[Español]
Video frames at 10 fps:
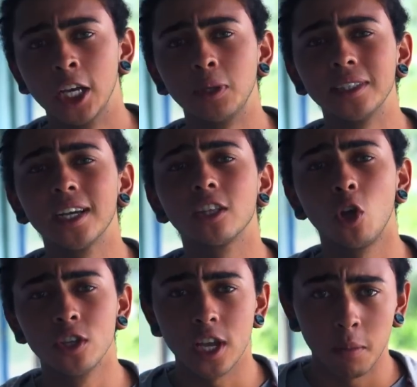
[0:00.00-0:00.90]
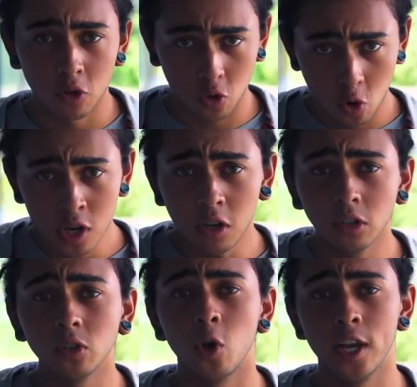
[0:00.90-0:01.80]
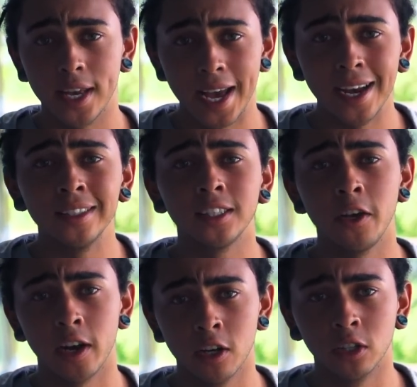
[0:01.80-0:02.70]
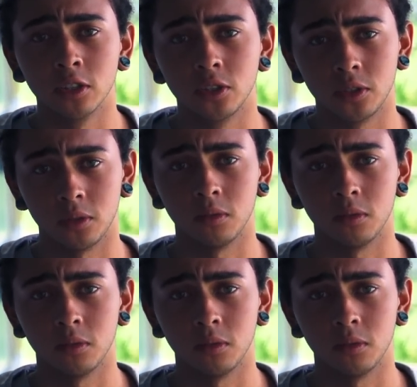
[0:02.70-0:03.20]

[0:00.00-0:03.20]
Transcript: Eso hace que todos seamos únicos, originales y valiosos.